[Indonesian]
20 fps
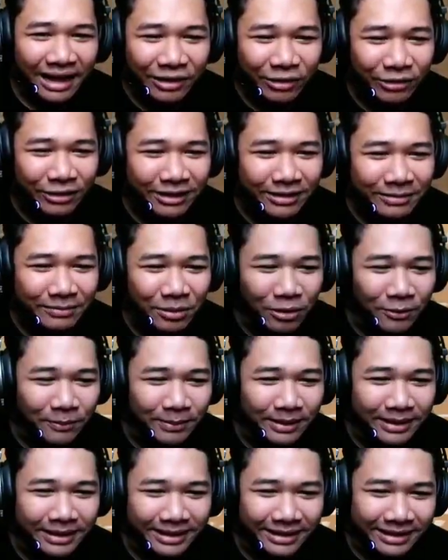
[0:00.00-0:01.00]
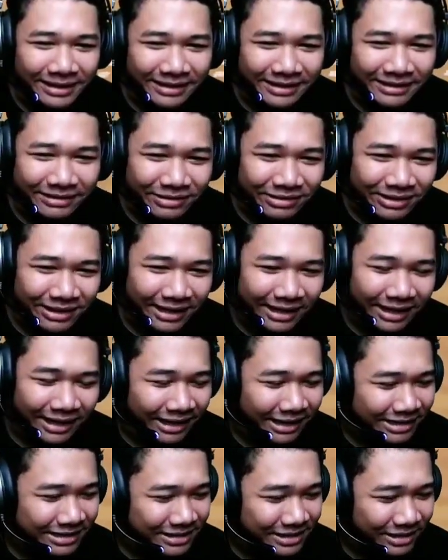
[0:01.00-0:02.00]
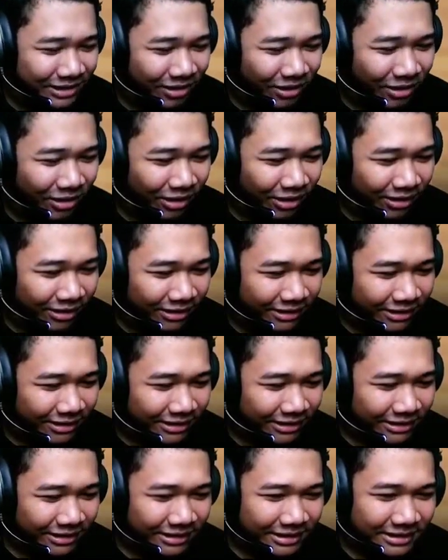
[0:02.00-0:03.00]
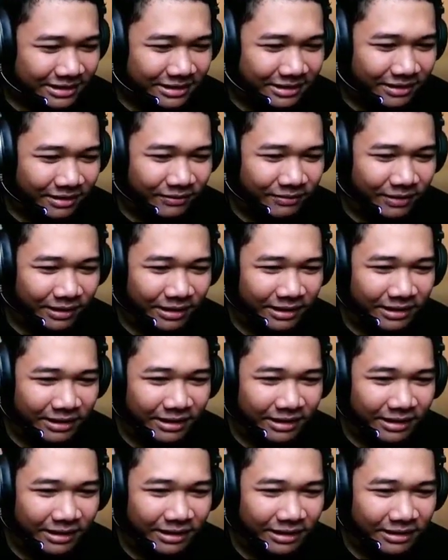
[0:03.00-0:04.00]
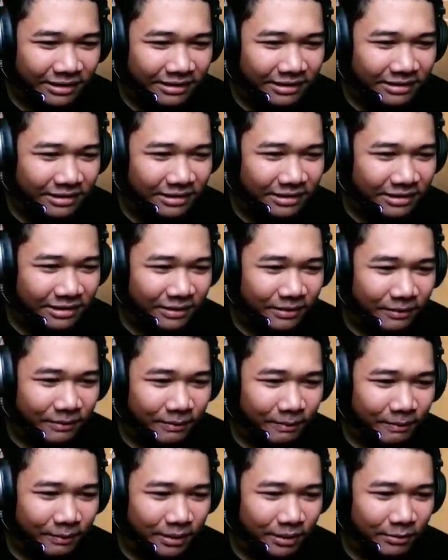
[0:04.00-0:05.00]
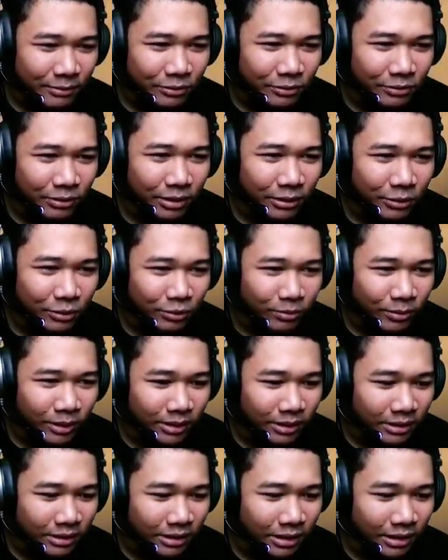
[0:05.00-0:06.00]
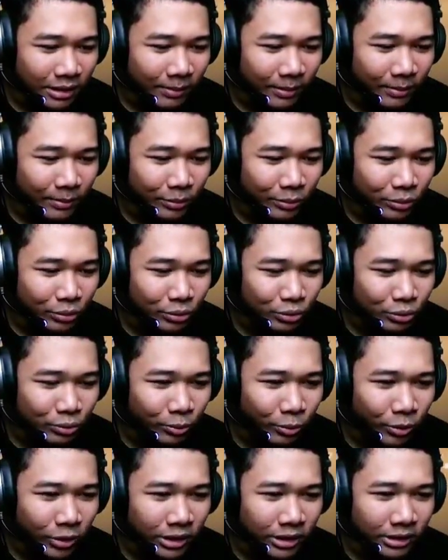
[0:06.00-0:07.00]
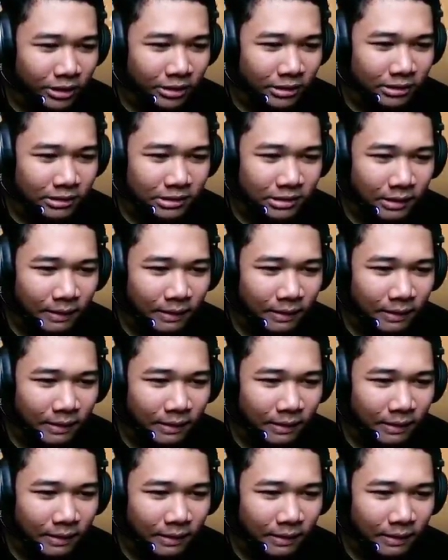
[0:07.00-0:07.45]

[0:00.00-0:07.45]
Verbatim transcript: iconic moment ya oke okay, let's go serve lagi mantap juga tuh lumayan gede 87 poinnya guys